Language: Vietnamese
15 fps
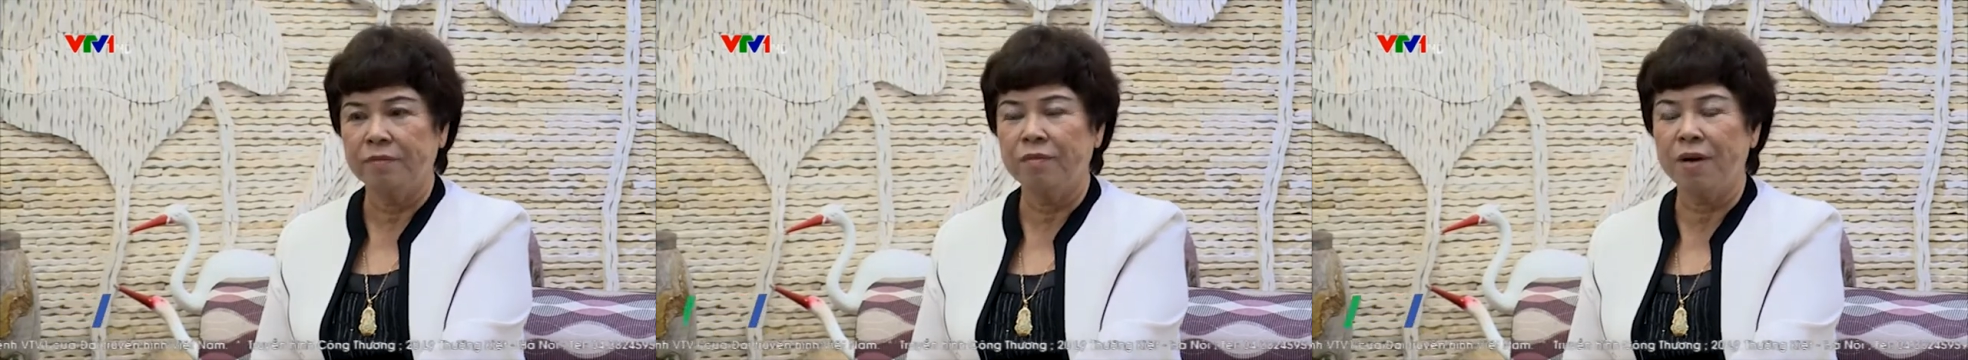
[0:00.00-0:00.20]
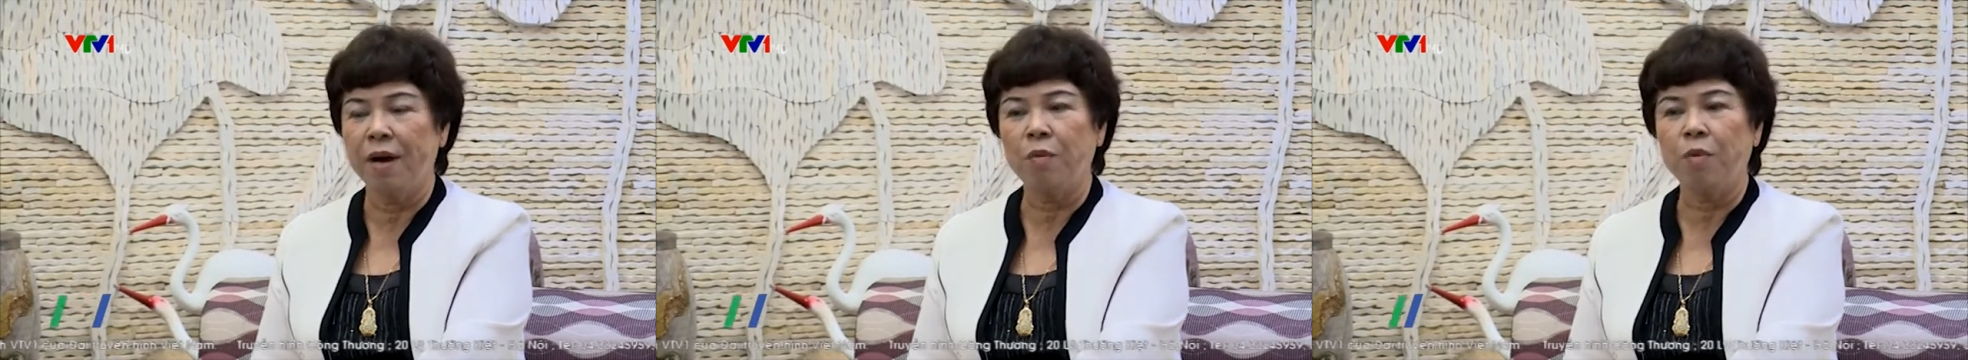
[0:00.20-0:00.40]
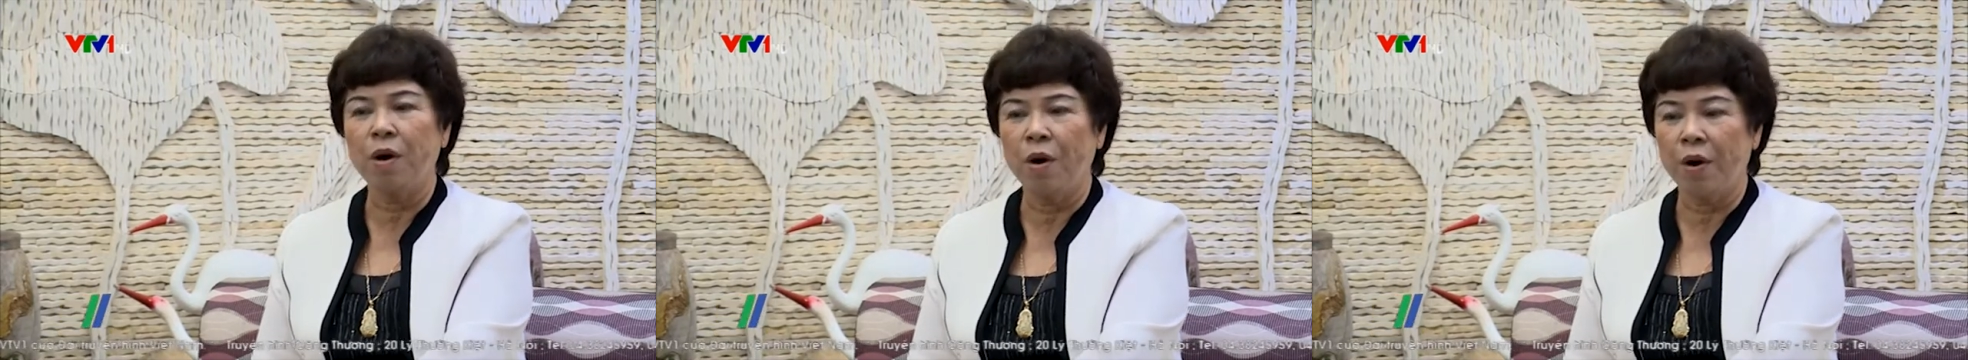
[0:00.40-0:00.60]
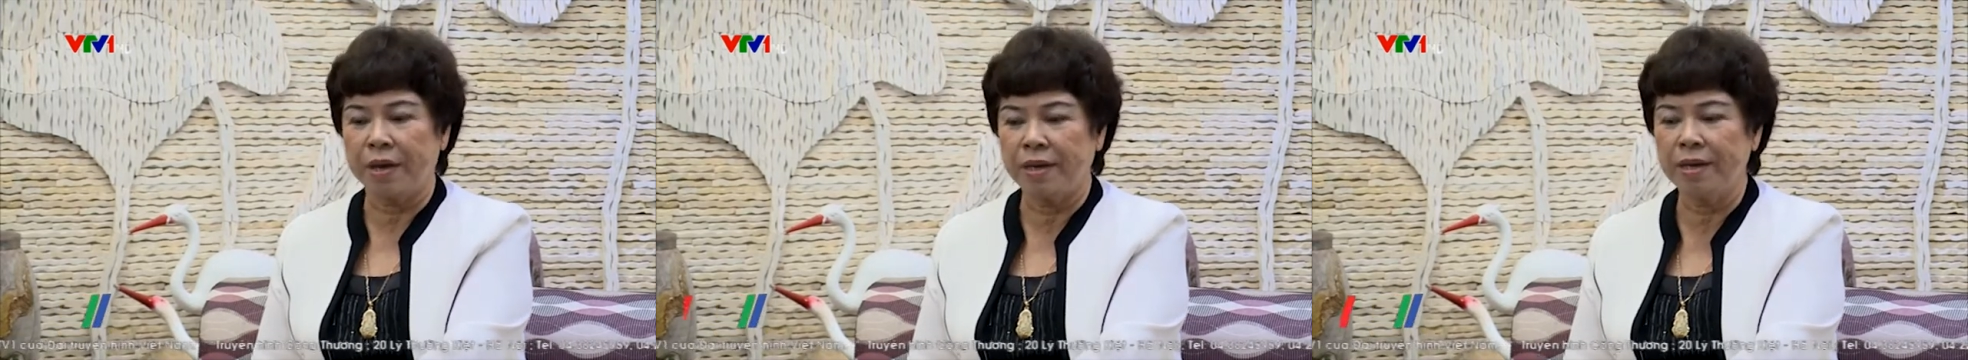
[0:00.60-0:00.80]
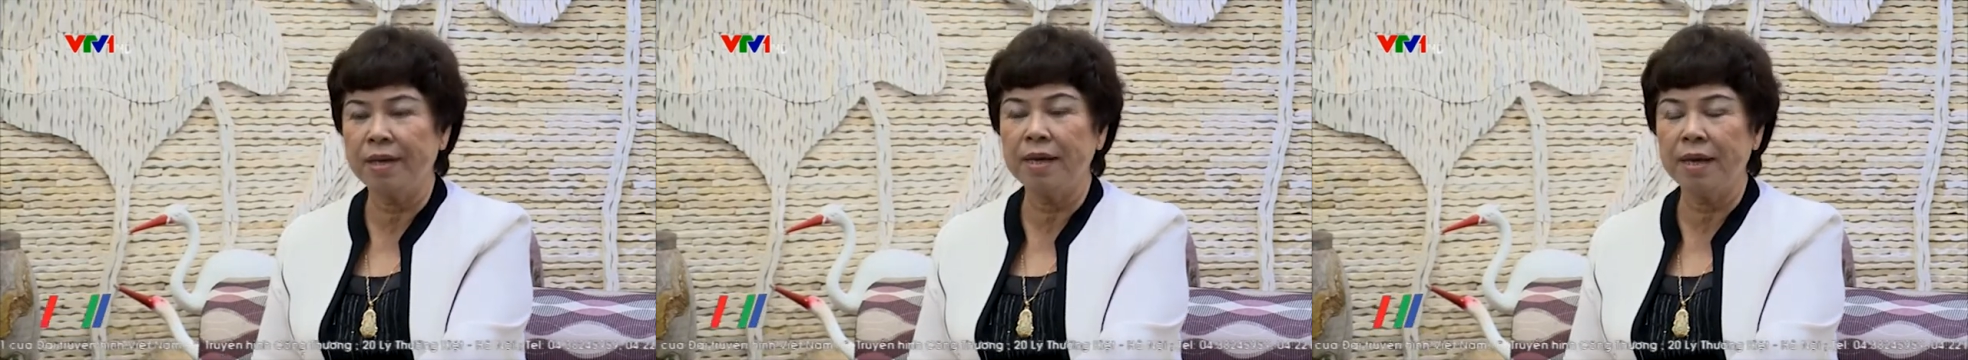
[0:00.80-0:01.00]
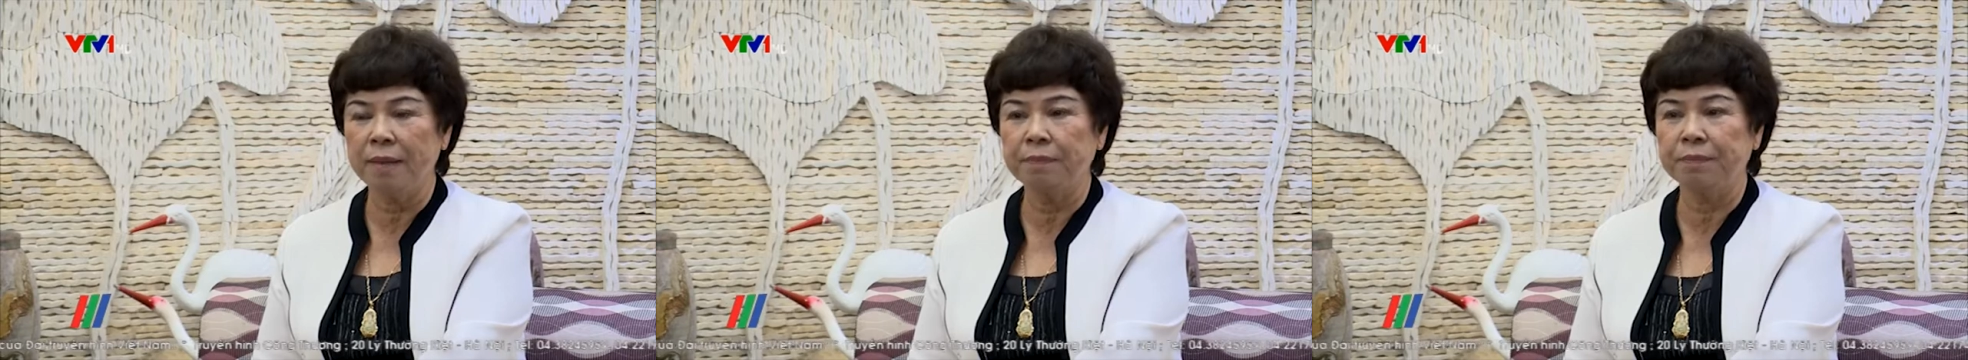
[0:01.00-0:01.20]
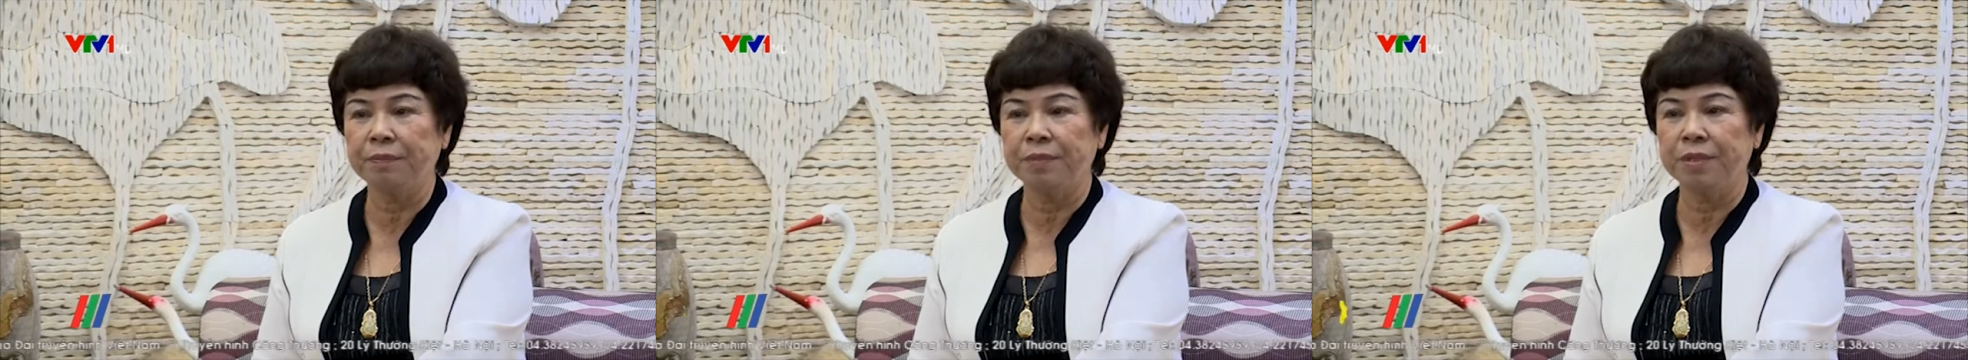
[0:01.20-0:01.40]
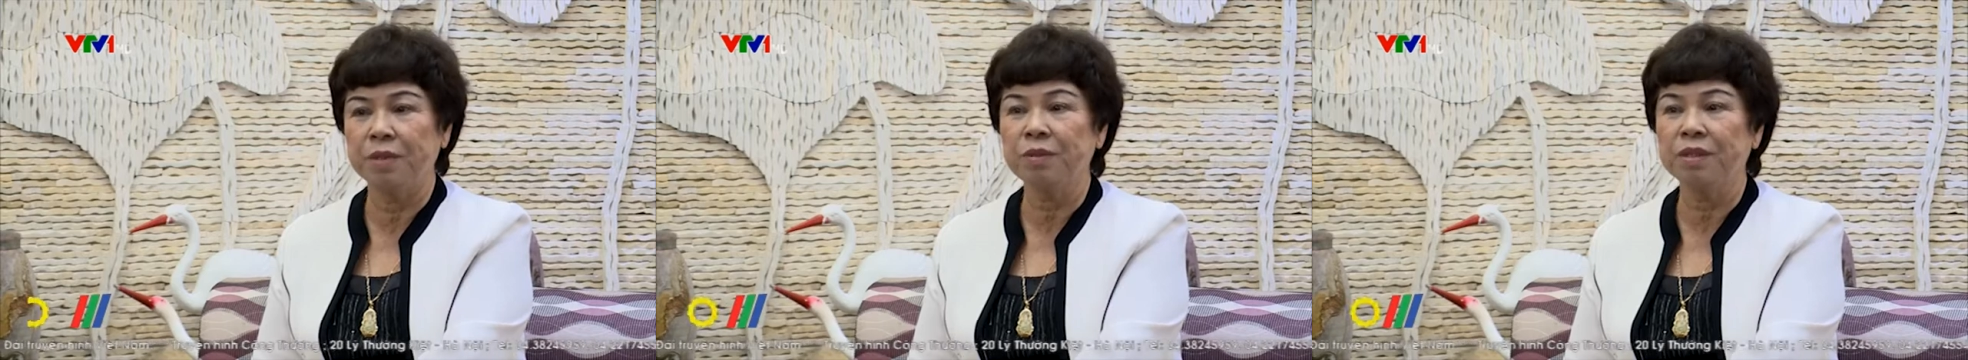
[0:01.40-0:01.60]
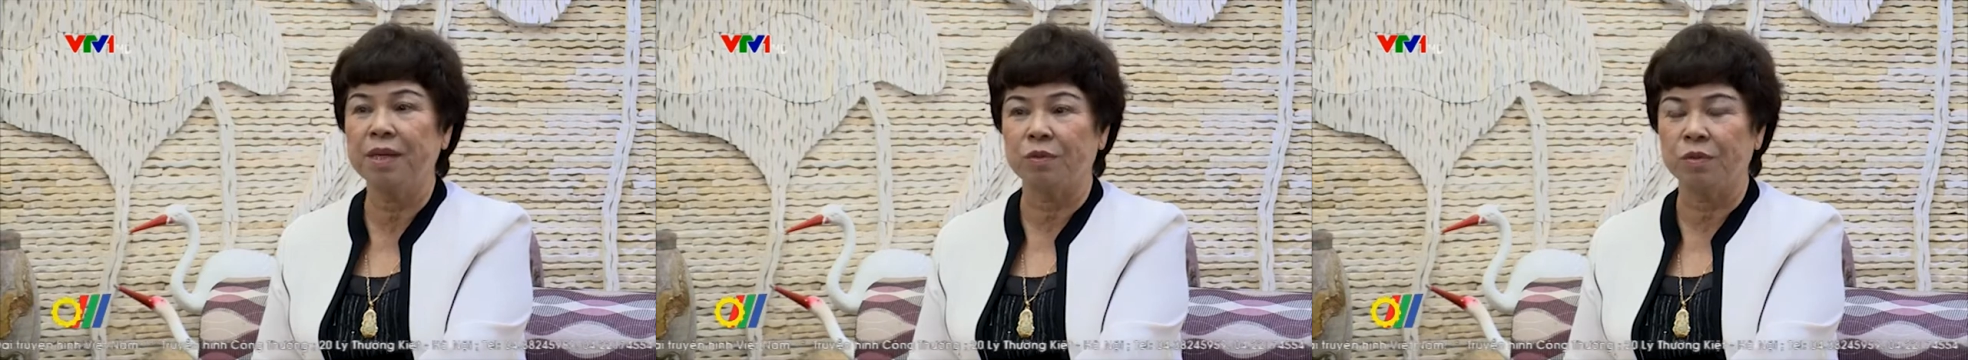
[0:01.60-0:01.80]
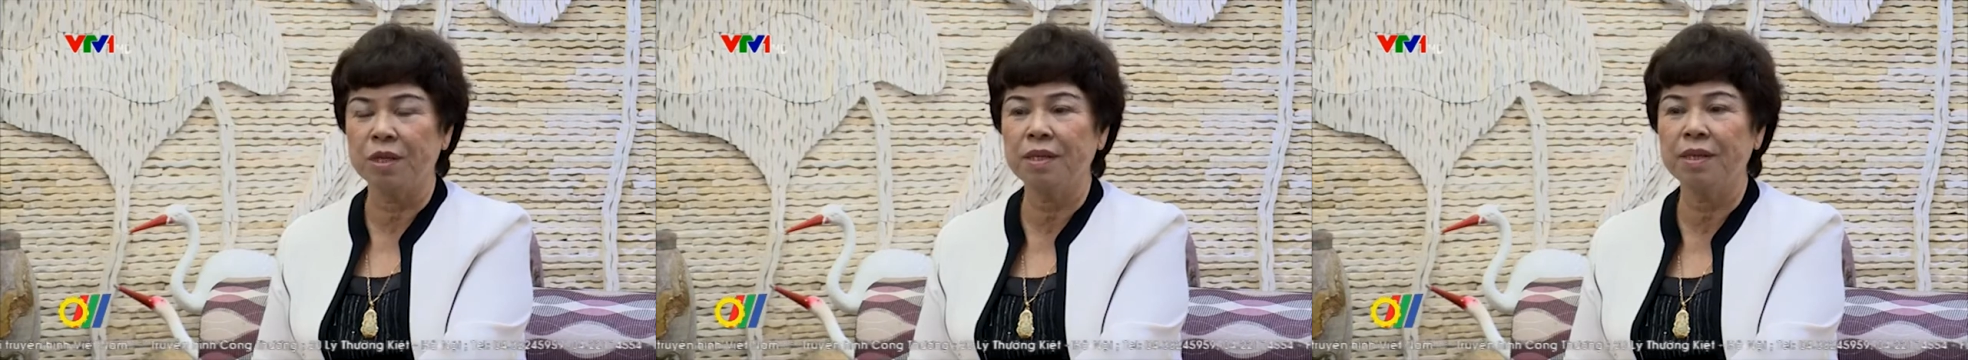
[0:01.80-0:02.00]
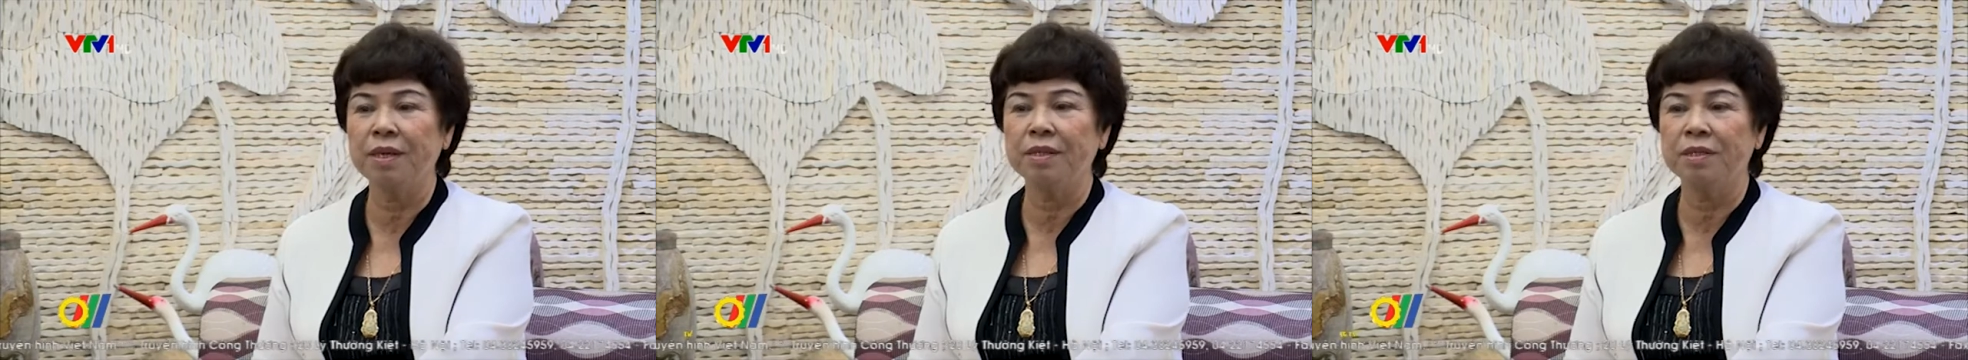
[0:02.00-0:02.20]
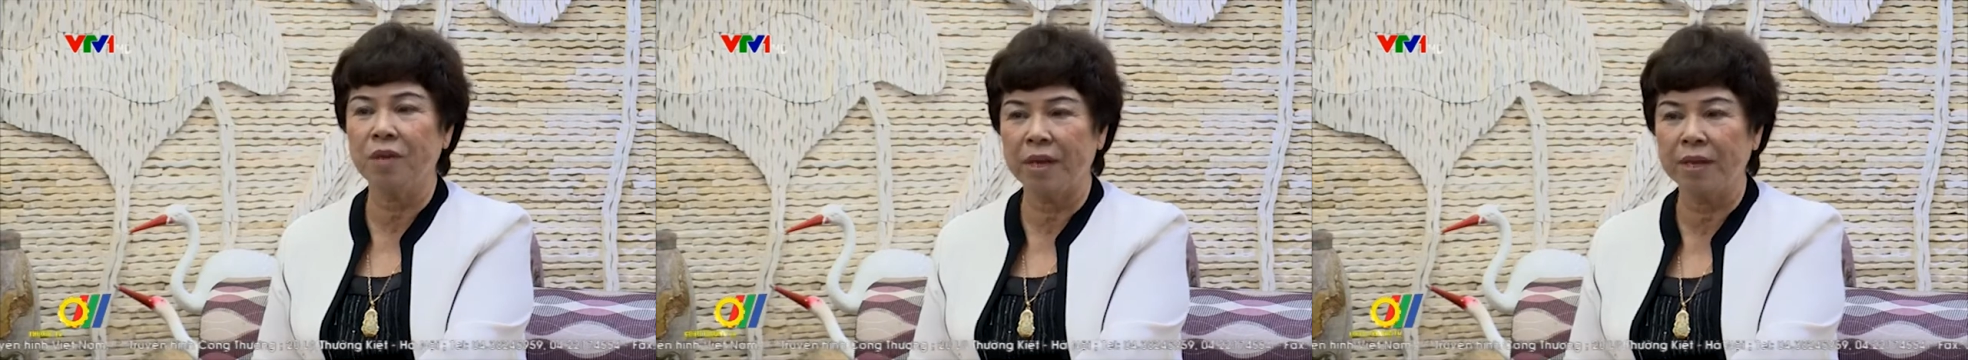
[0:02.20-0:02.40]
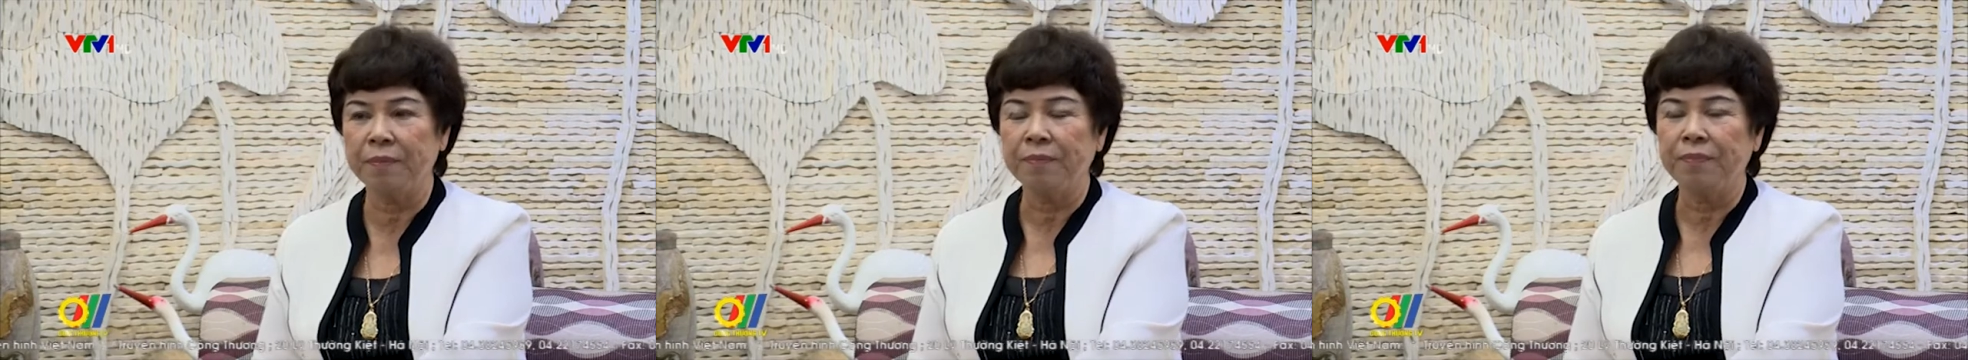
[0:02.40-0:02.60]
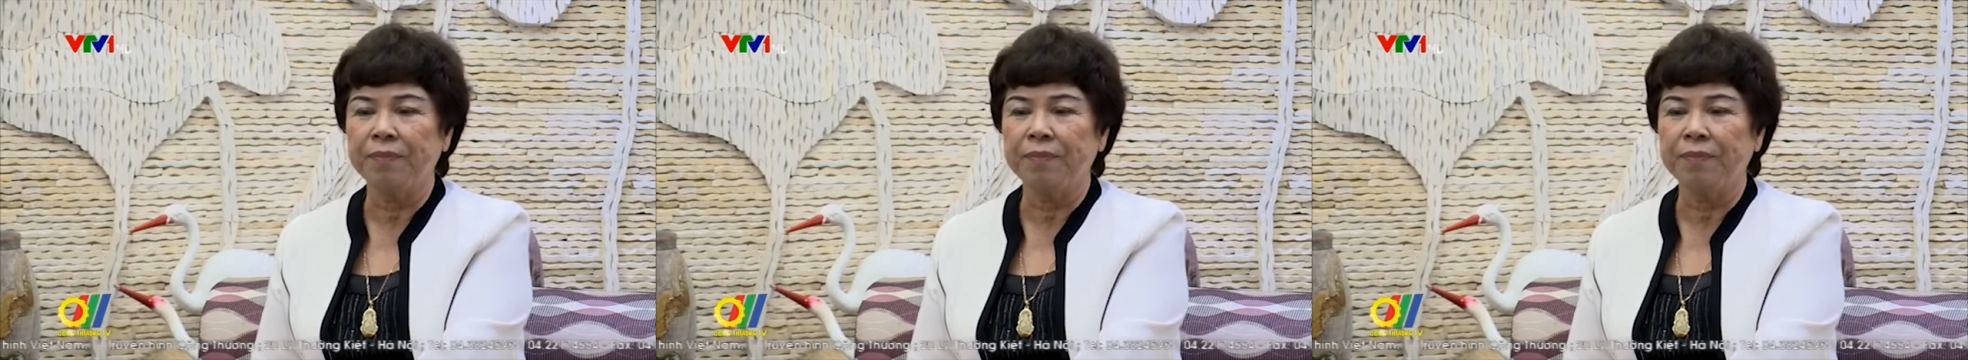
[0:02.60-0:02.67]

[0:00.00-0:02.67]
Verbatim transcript: và học hỏi kinh nghiệm trong sản xuất kinh doanh